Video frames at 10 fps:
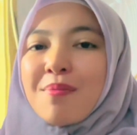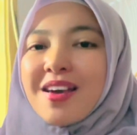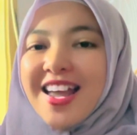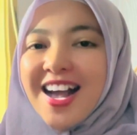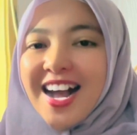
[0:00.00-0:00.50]

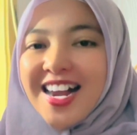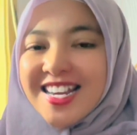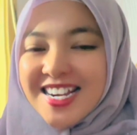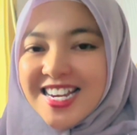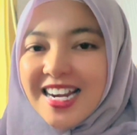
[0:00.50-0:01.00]
merayakan
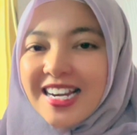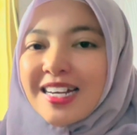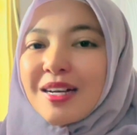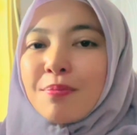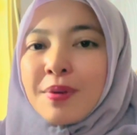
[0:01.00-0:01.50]
ini
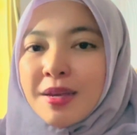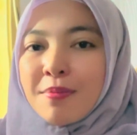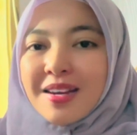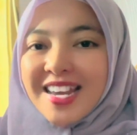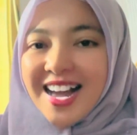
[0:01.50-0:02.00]
lebih
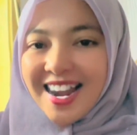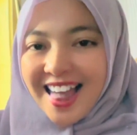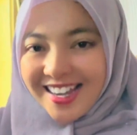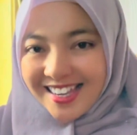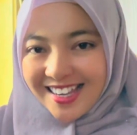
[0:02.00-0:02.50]
meriah
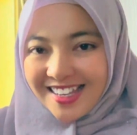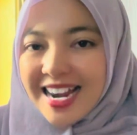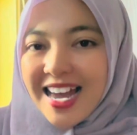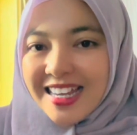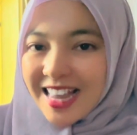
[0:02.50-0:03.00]
lagi
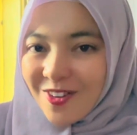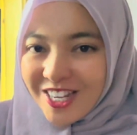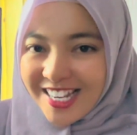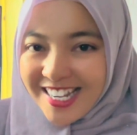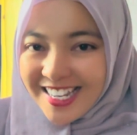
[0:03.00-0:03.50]
dari tahun
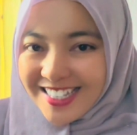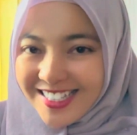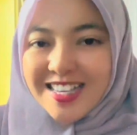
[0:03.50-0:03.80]
ini.